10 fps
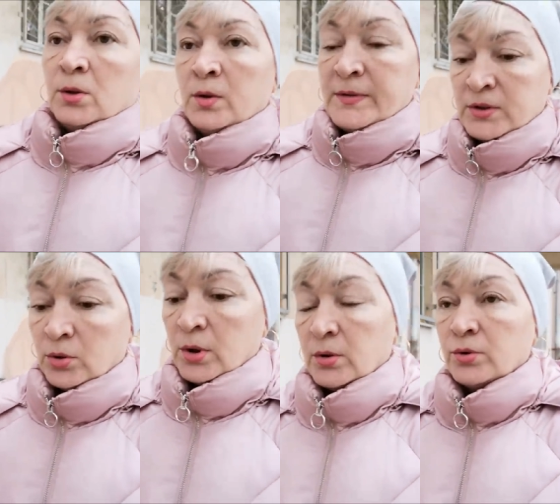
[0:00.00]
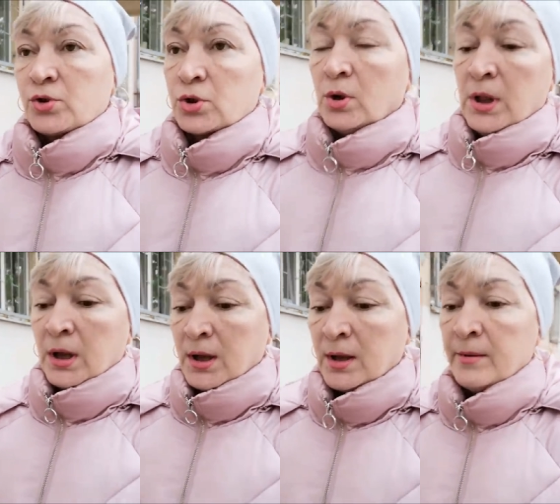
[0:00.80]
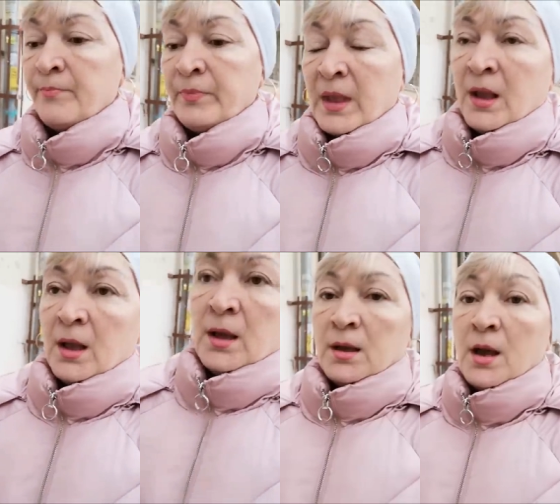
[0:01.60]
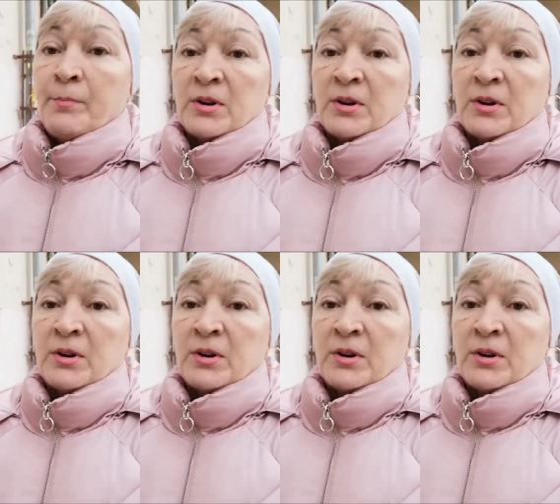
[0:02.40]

Ну и все, и он ушел. Я